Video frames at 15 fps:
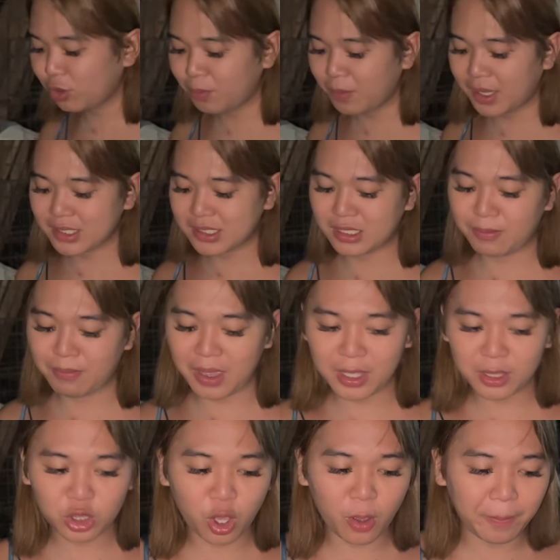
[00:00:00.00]
ng mga
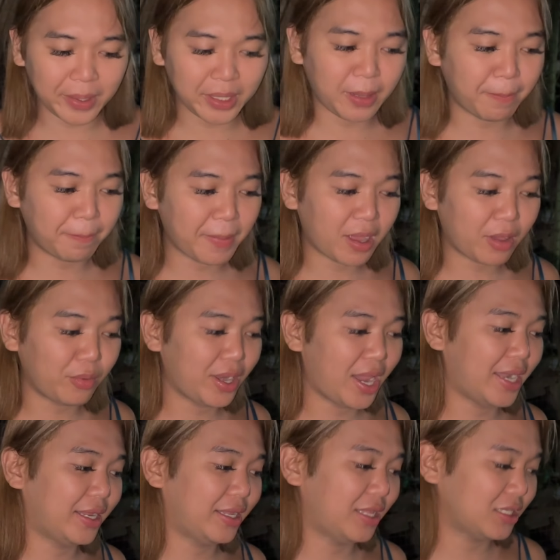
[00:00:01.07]
semento, palambak, wala
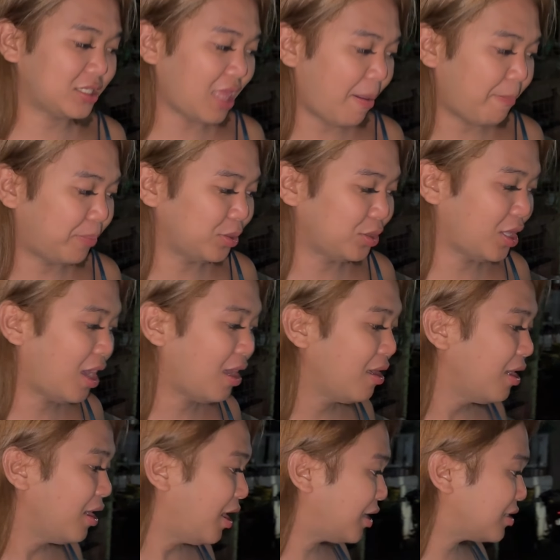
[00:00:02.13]
na natapon na.
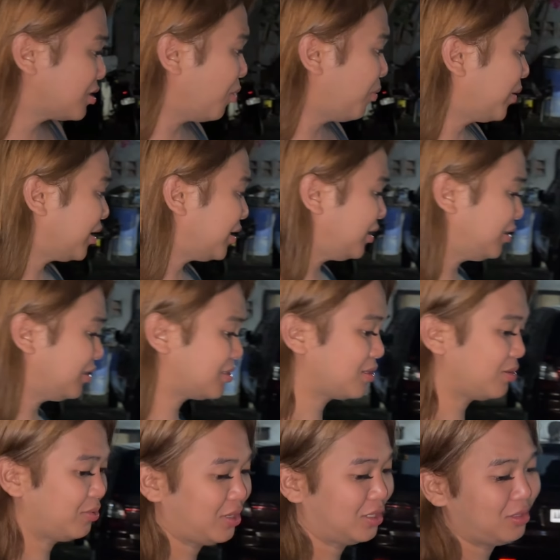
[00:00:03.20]
At sobrang linis
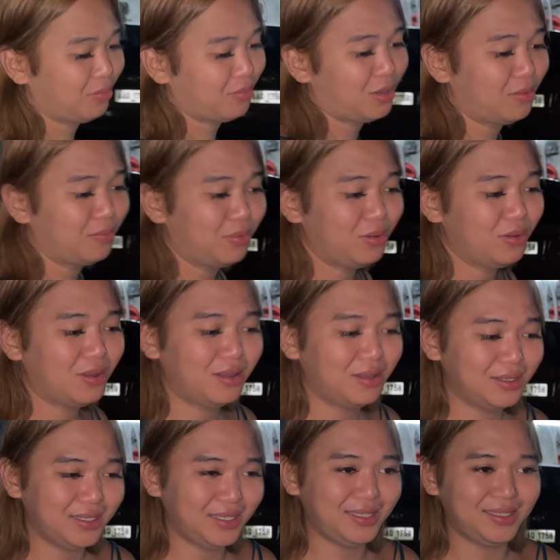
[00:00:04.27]
na wala na mga
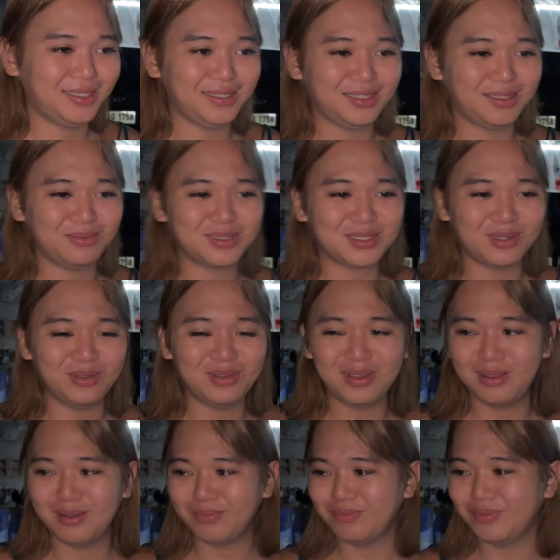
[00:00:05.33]
buhangin. I'm so
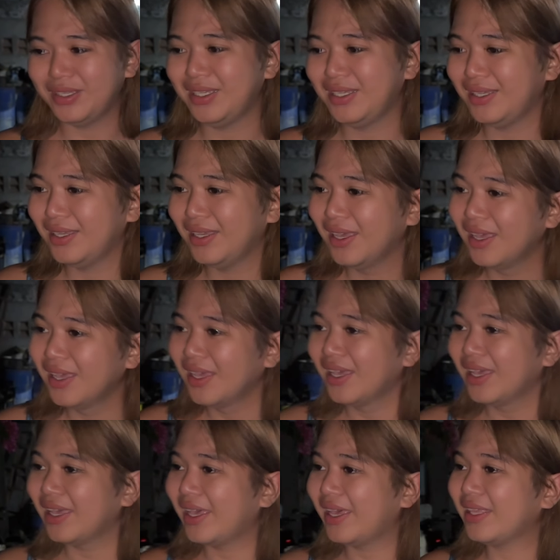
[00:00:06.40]
happy.
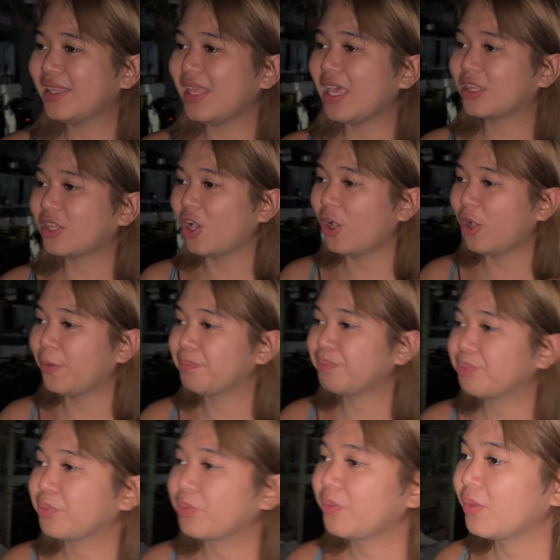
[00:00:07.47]
And ito,
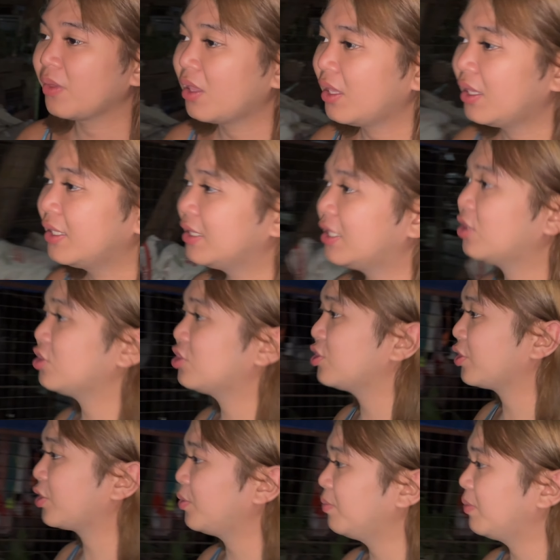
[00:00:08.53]
hindi ko sure
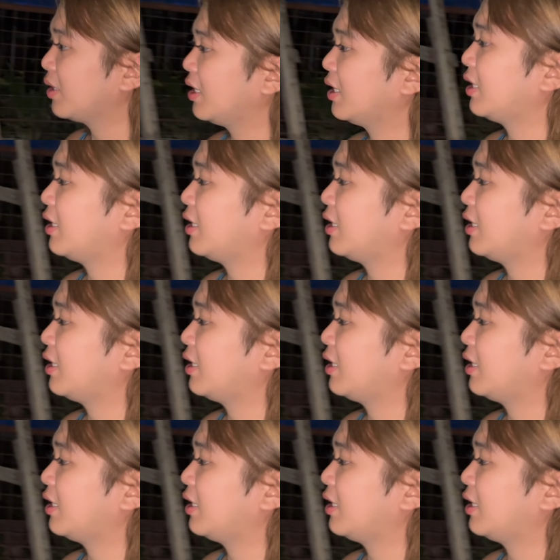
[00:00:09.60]
kung mag